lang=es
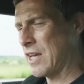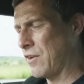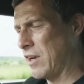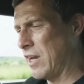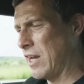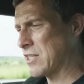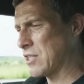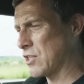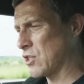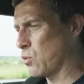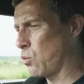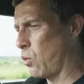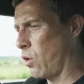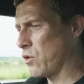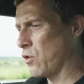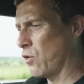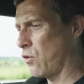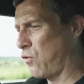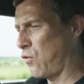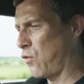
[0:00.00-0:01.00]
Escuchemos cómo
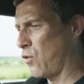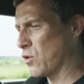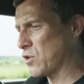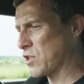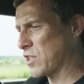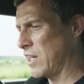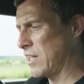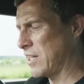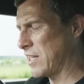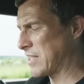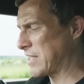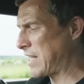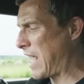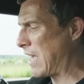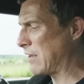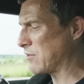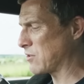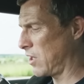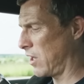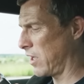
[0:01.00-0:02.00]
suenan tus cuatro
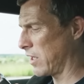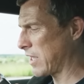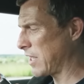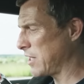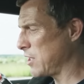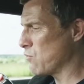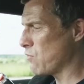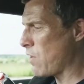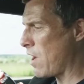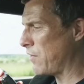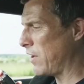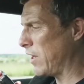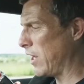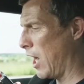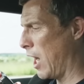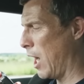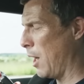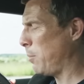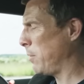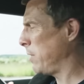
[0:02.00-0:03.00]
cilindros. ¿Puedes
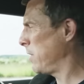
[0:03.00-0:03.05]
revolucionarlo?